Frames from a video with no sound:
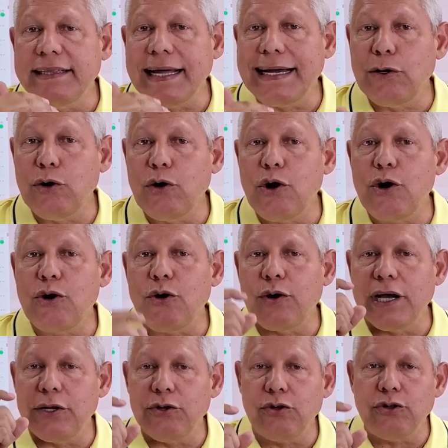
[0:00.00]
están
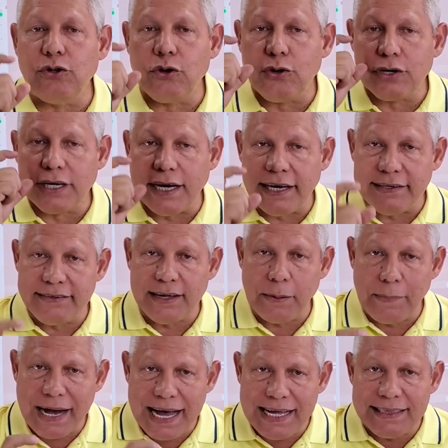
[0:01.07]
locos que yo toque a esa
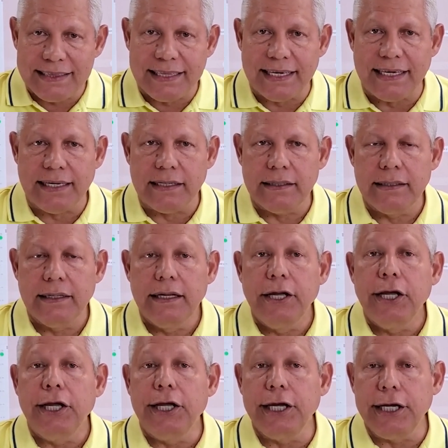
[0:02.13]
amante
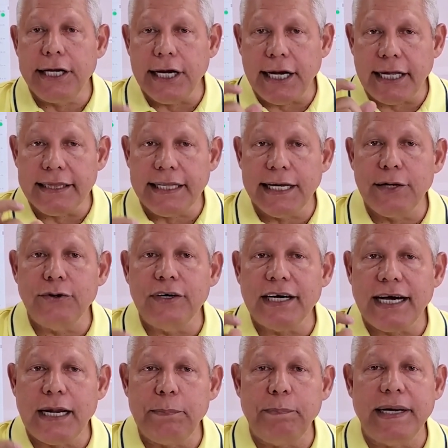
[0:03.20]
y que la tengo
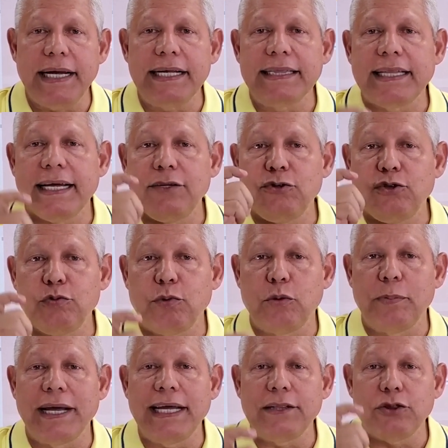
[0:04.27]
en carpeta su
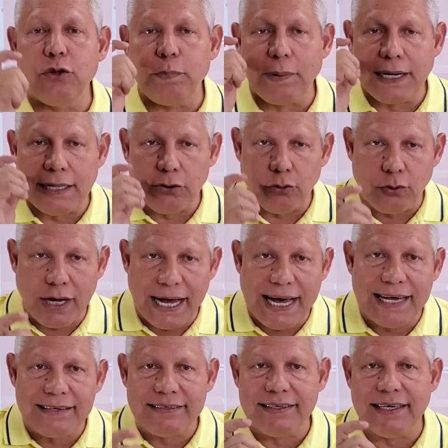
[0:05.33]
momento para
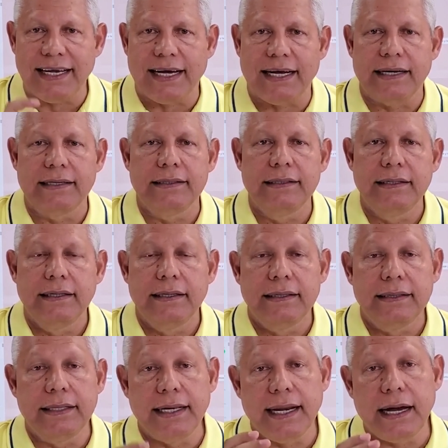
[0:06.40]
tocársela,
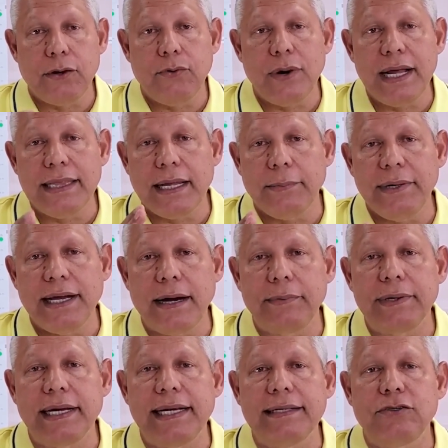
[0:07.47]
de la cual David
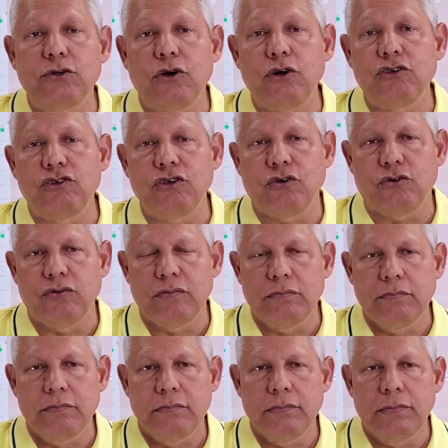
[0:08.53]
Gabriel es socio.
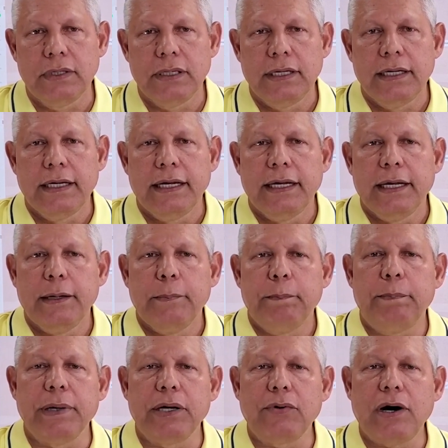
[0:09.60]

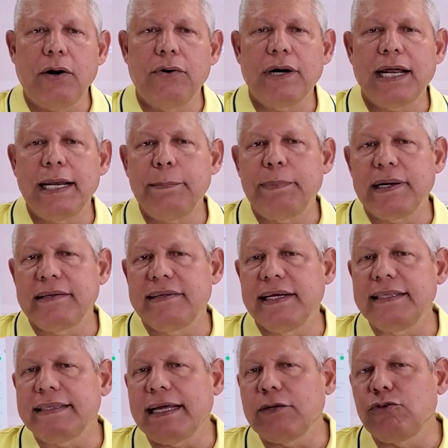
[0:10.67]
Pero ahora le
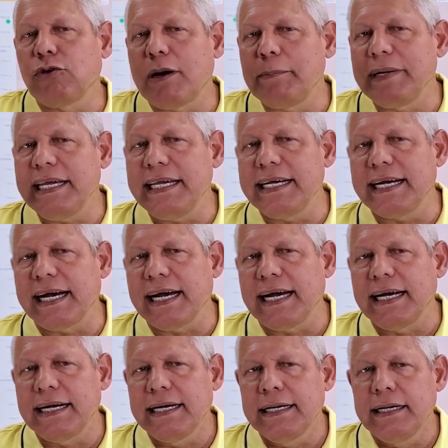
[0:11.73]
presenta a su
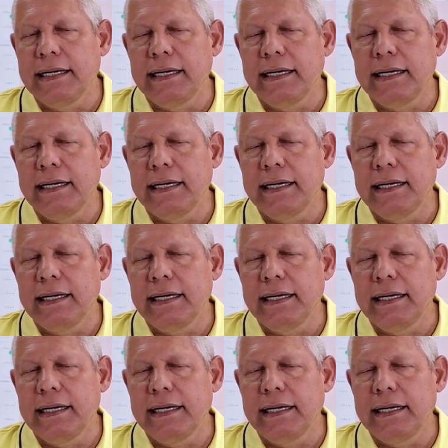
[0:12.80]
amiga